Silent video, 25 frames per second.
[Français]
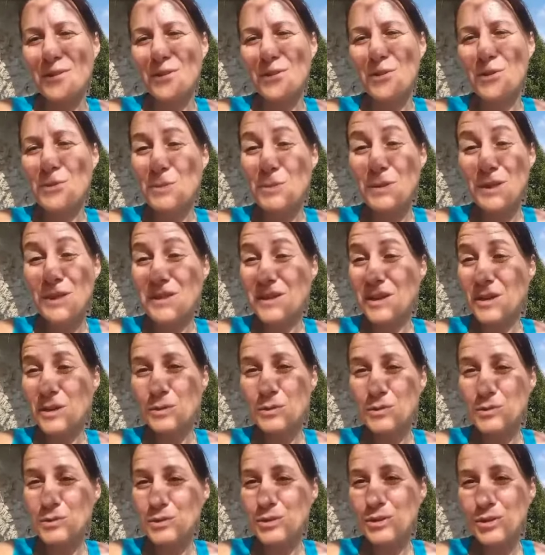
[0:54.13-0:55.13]
de péter un
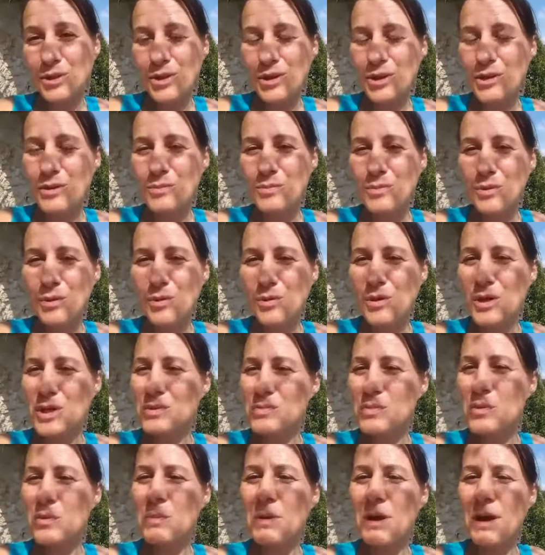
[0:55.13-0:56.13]
coup de gueule Pourquoi
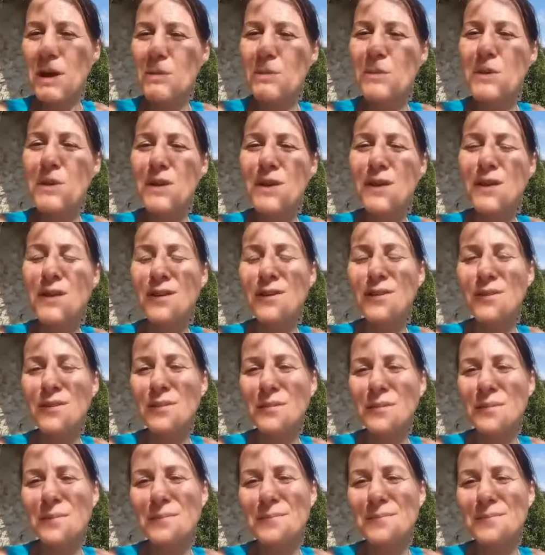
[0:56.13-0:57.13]
je me permets
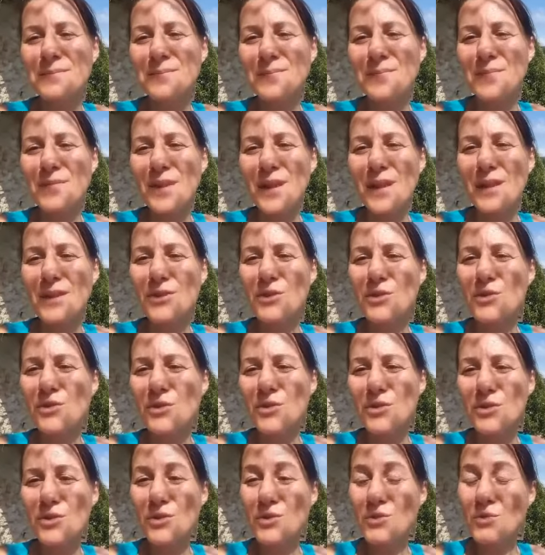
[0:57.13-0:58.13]

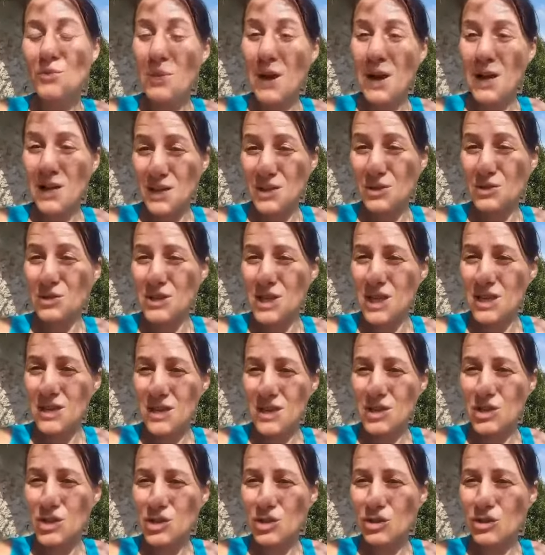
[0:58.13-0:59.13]
de, parler de
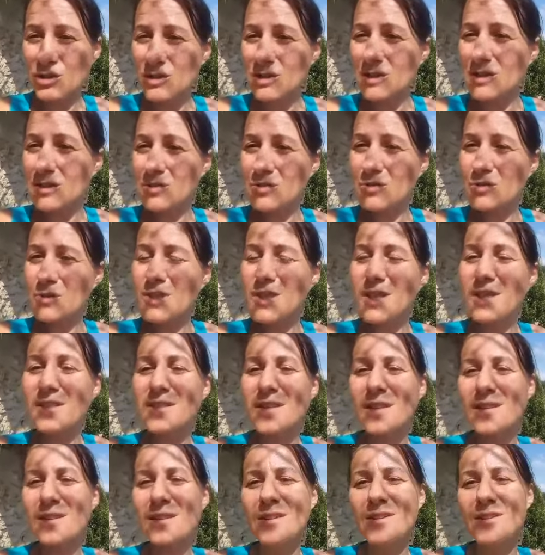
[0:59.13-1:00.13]
certaines choses et de dire
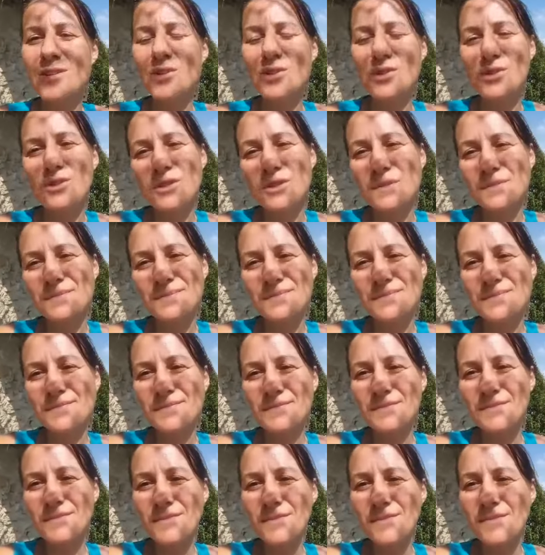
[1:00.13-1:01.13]
certaines choses.
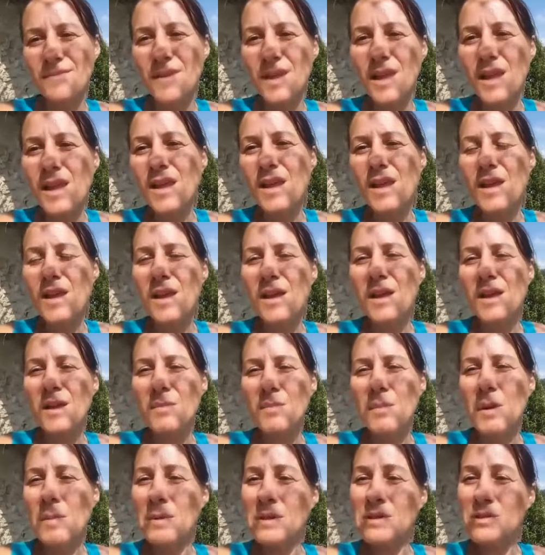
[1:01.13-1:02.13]

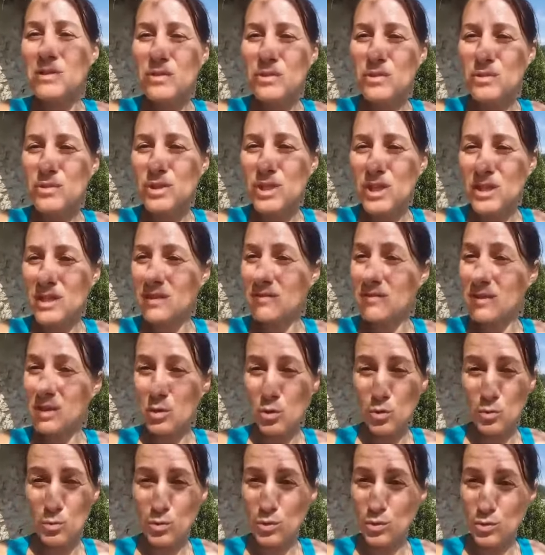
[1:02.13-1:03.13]
Bah, parce que j'en ai
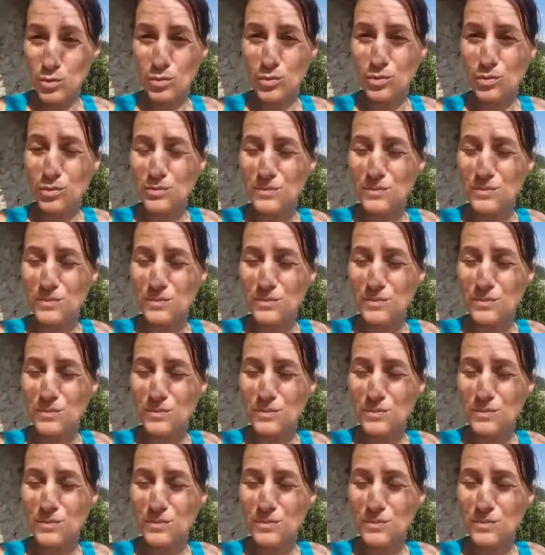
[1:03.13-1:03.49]
vécu beaucoup.